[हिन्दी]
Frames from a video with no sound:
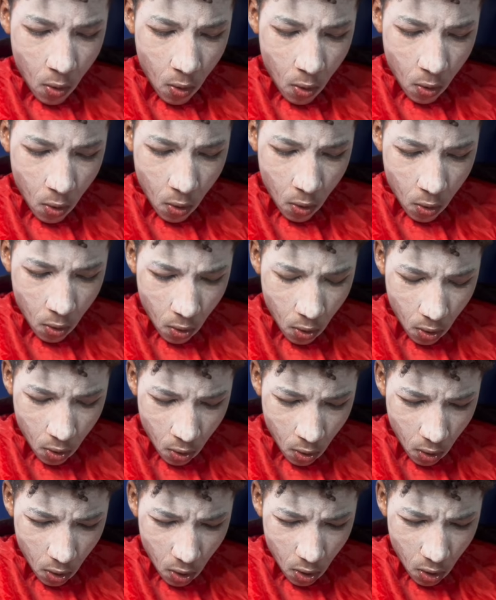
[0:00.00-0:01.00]
ओ हो हो
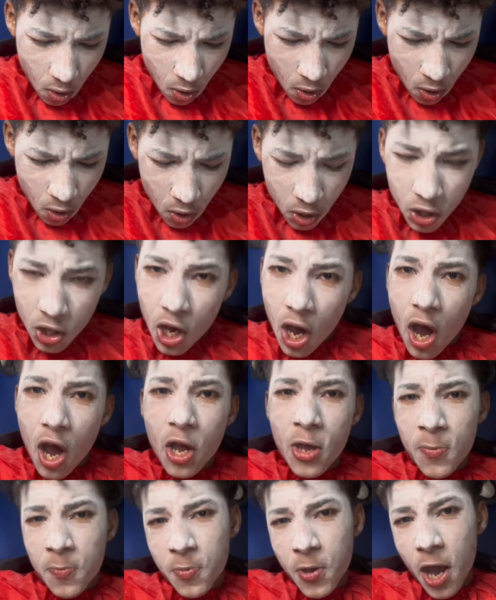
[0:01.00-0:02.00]
हो क्या
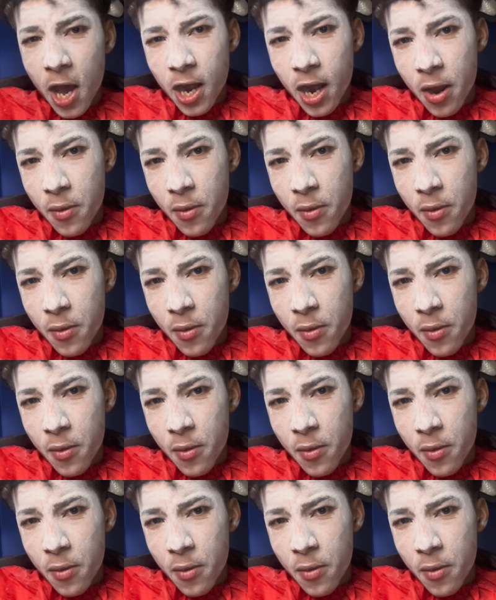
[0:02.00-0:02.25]
ही प्यारा